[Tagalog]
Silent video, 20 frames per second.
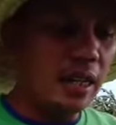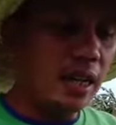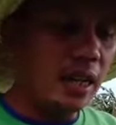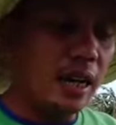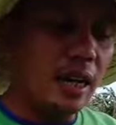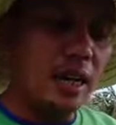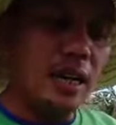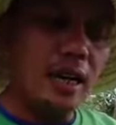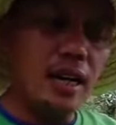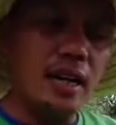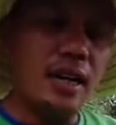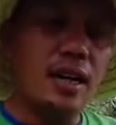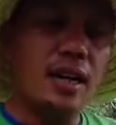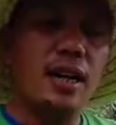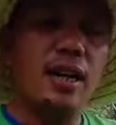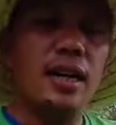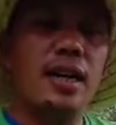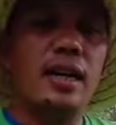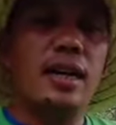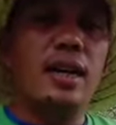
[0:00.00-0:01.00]
uh,
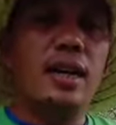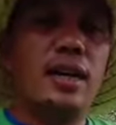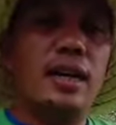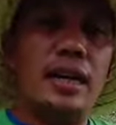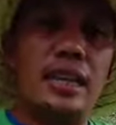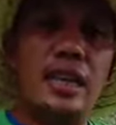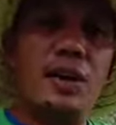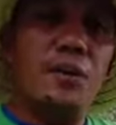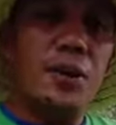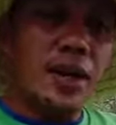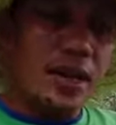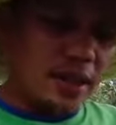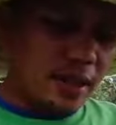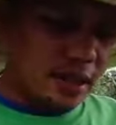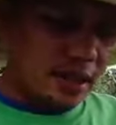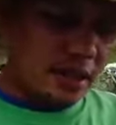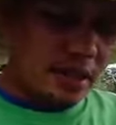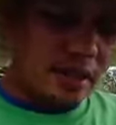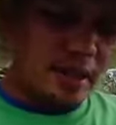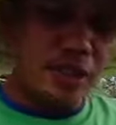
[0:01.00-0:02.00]
katawan,
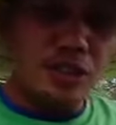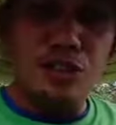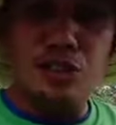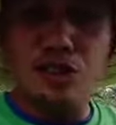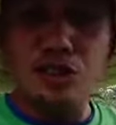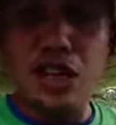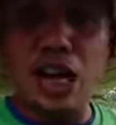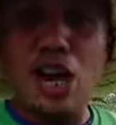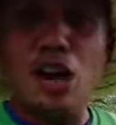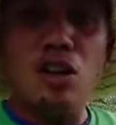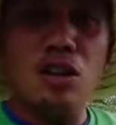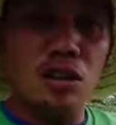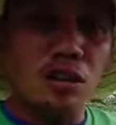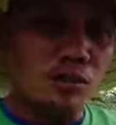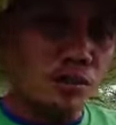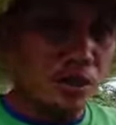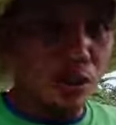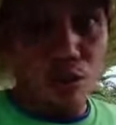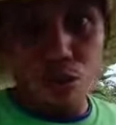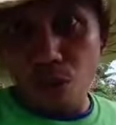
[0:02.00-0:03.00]
yung dahon
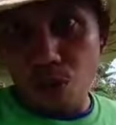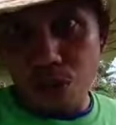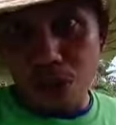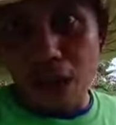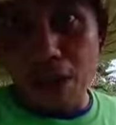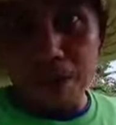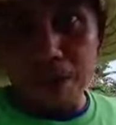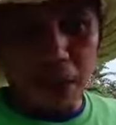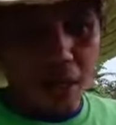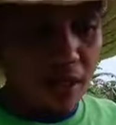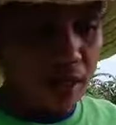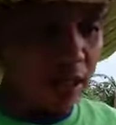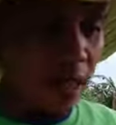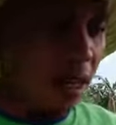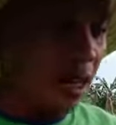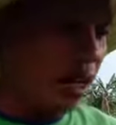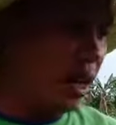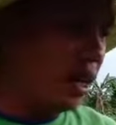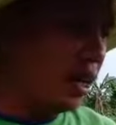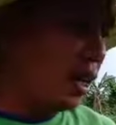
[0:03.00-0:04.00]
lumalapad
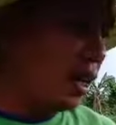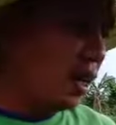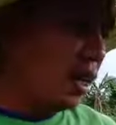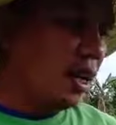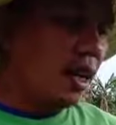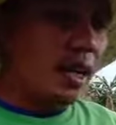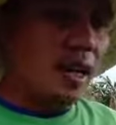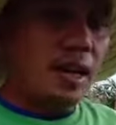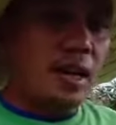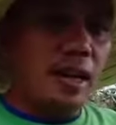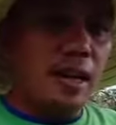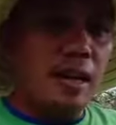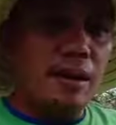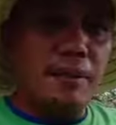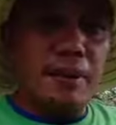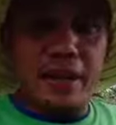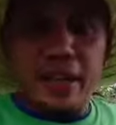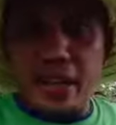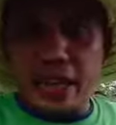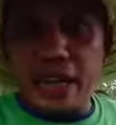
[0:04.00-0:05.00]
saka uh,
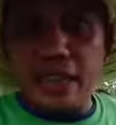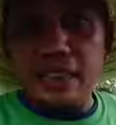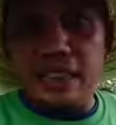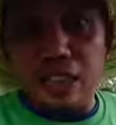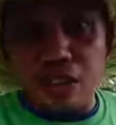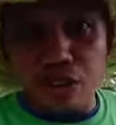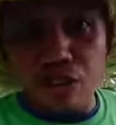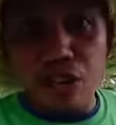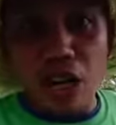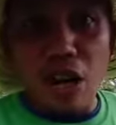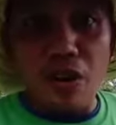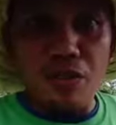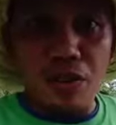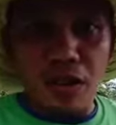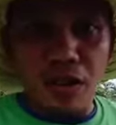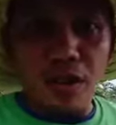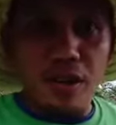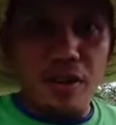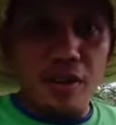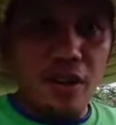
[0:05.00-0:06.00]
maging healthy yung dahon
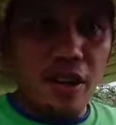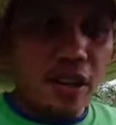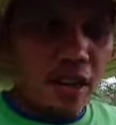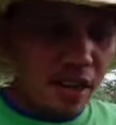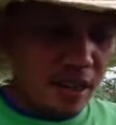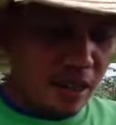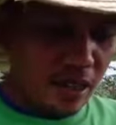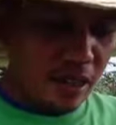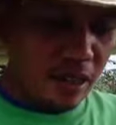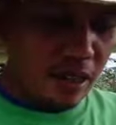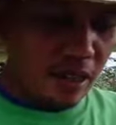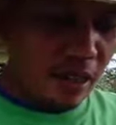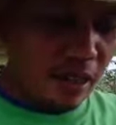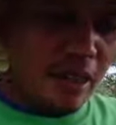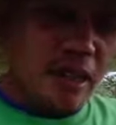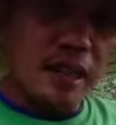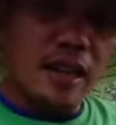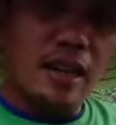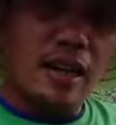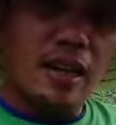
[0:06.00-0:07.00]
din. Okay?
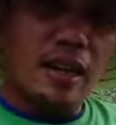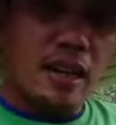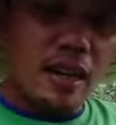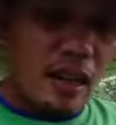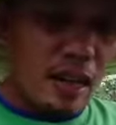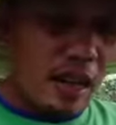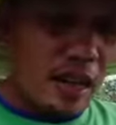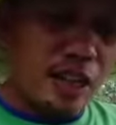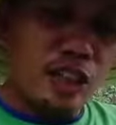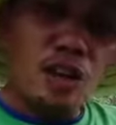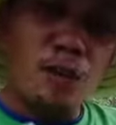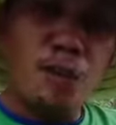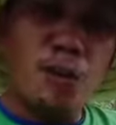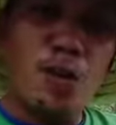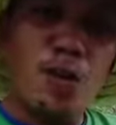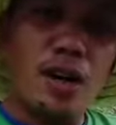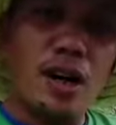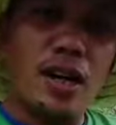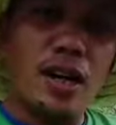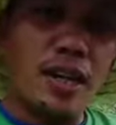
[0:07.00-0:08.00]
Uh, ito
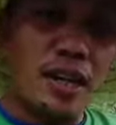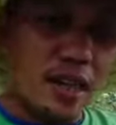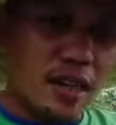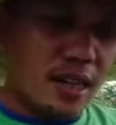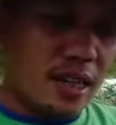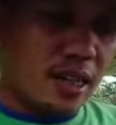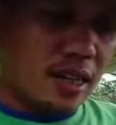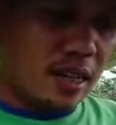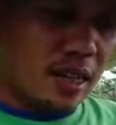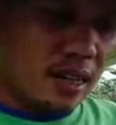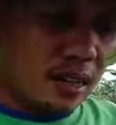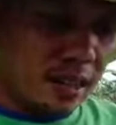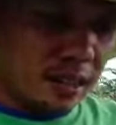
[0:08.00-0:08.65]
po ang uh,